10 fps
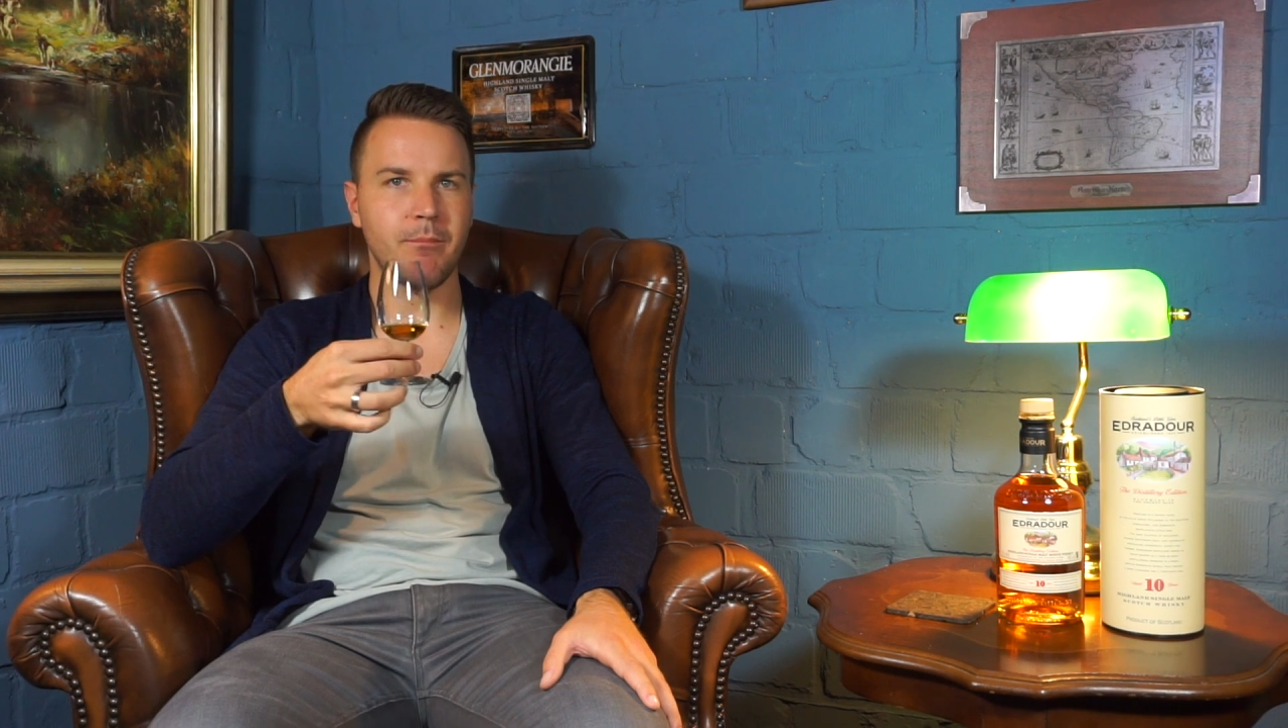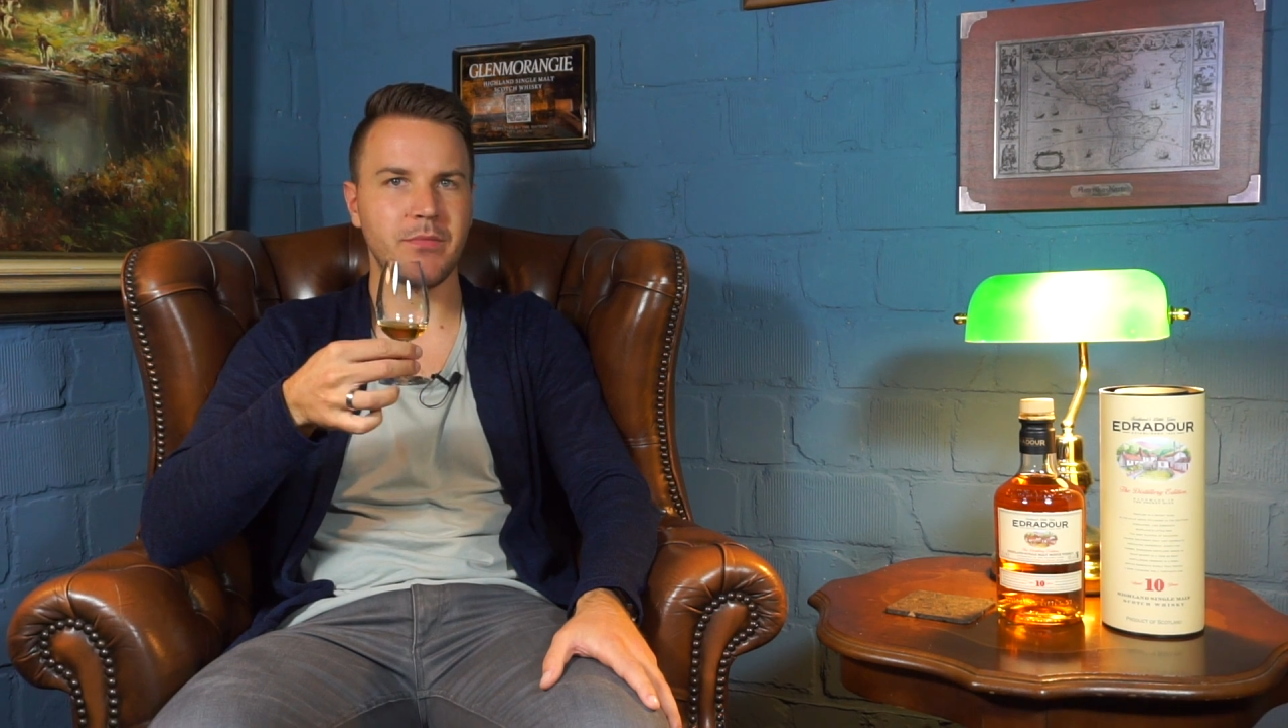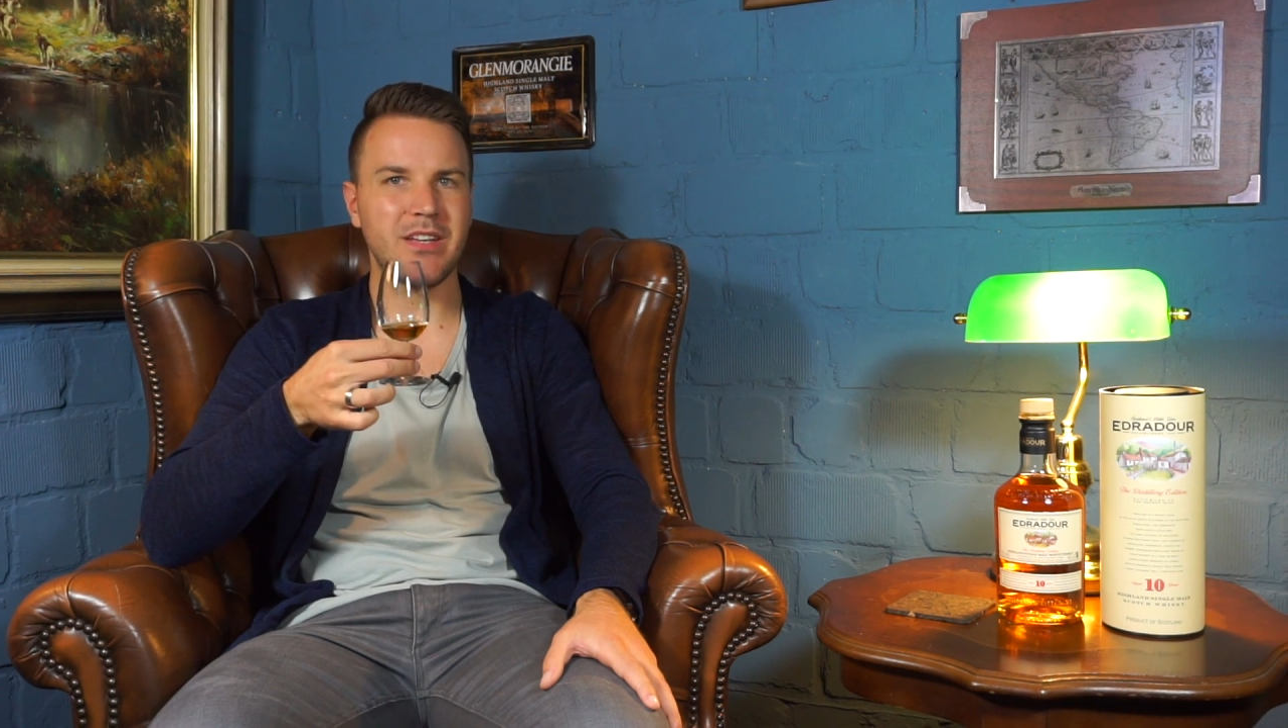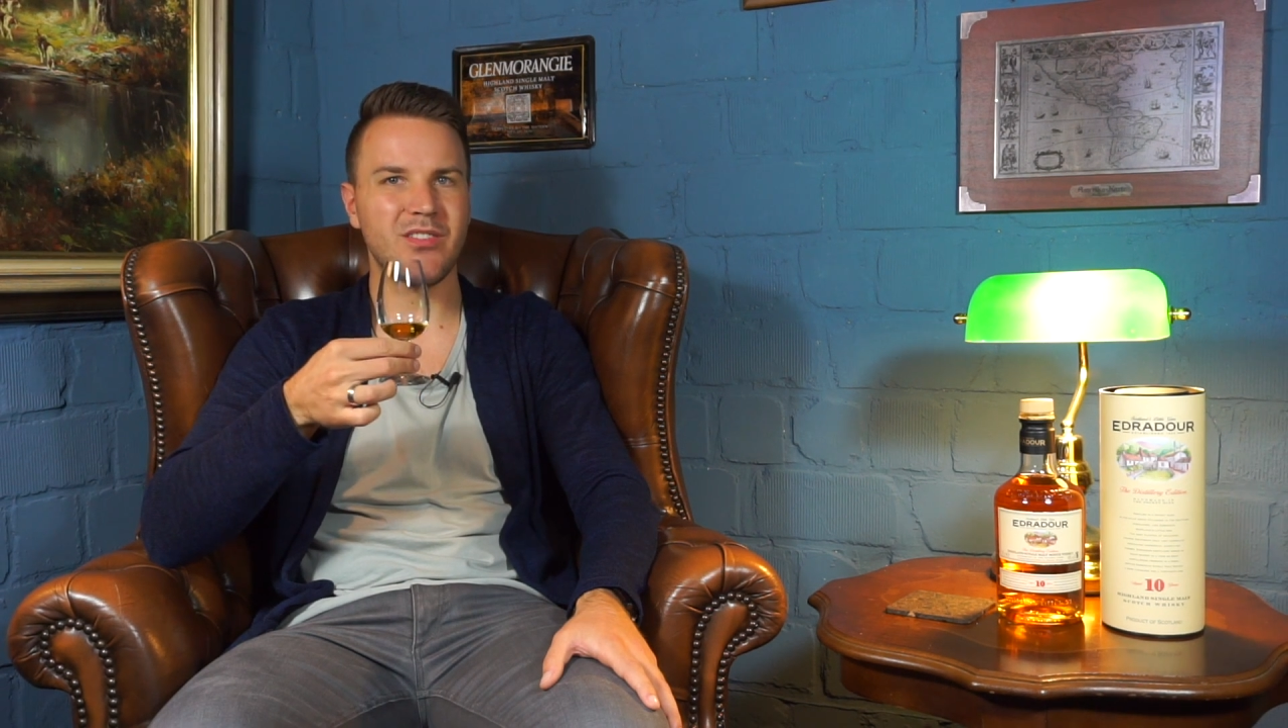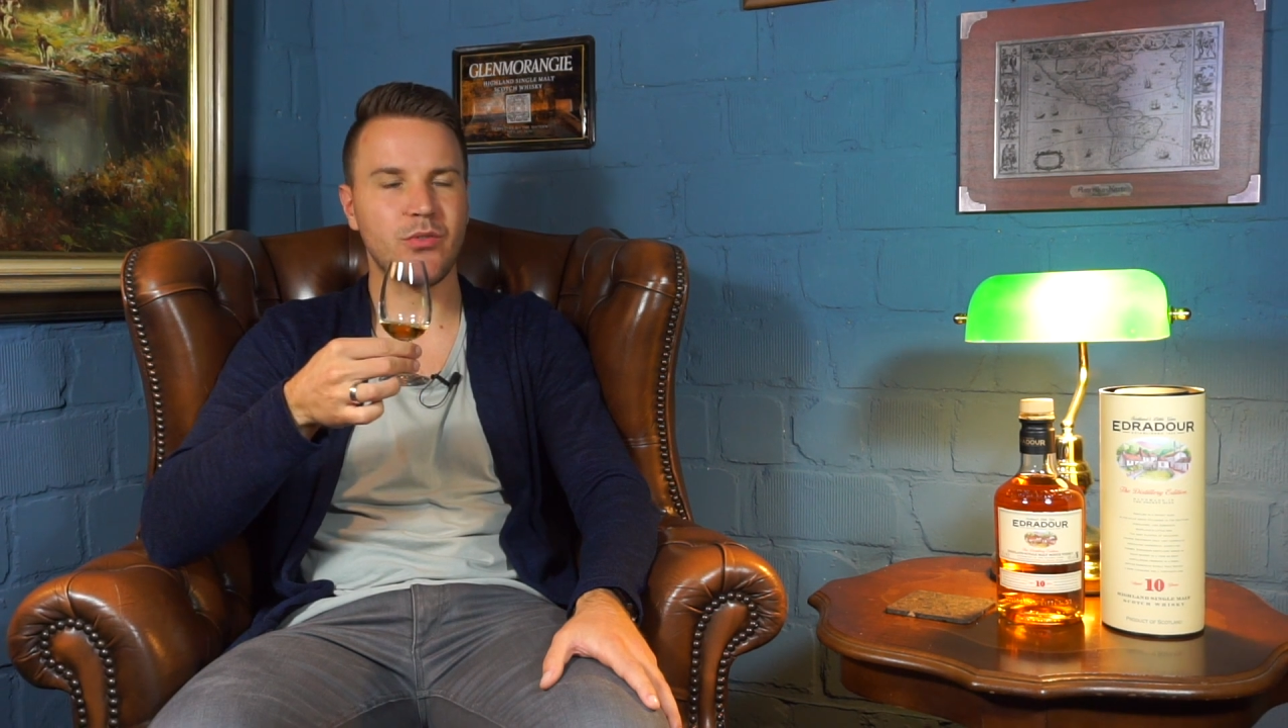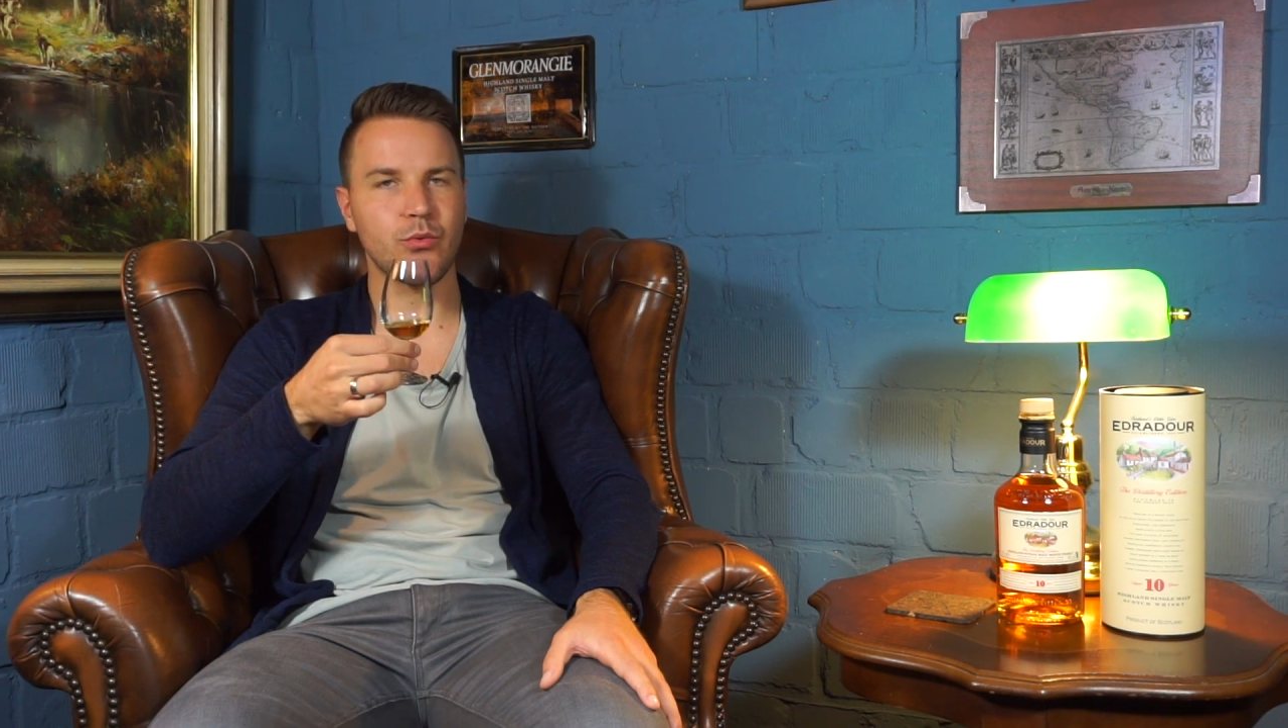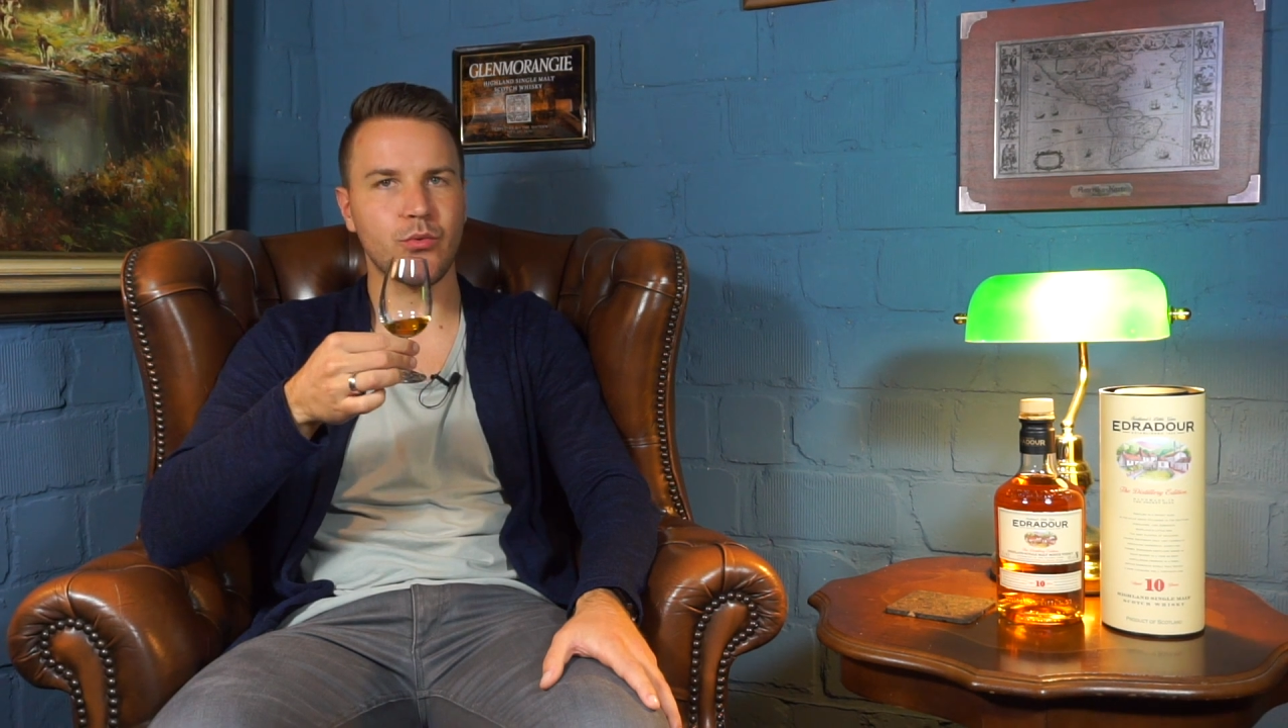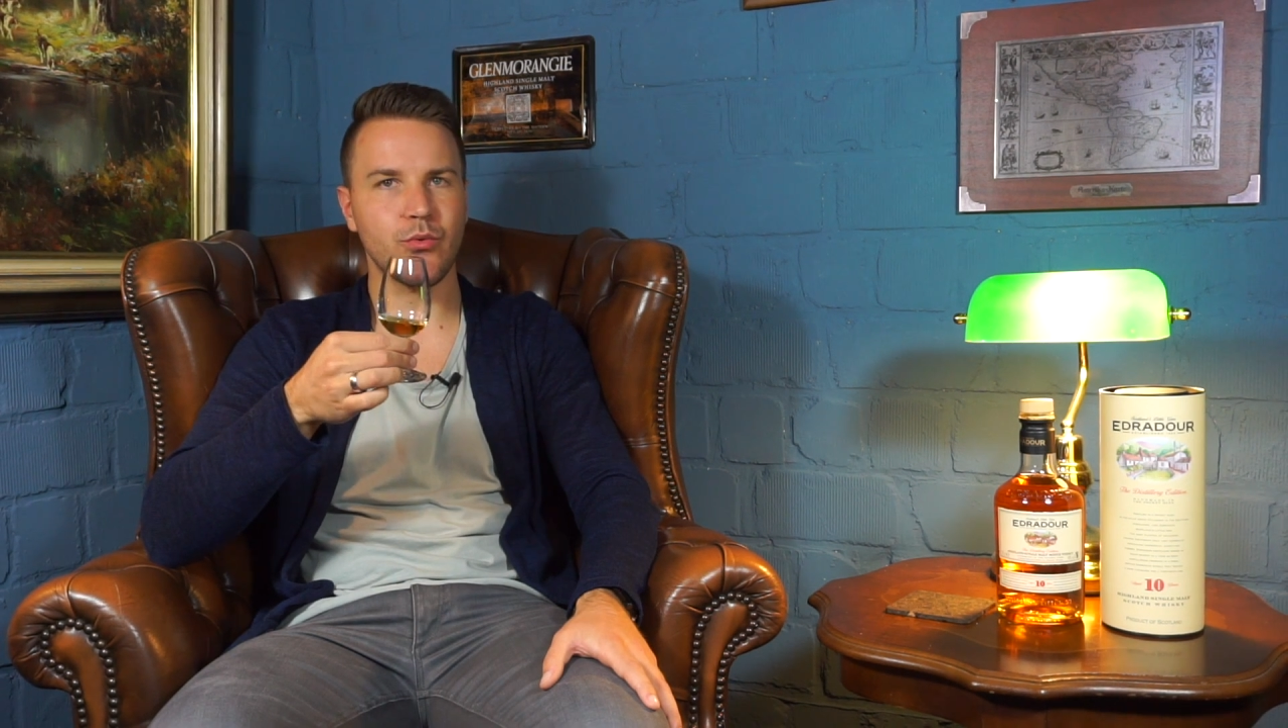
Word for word: Nicht zu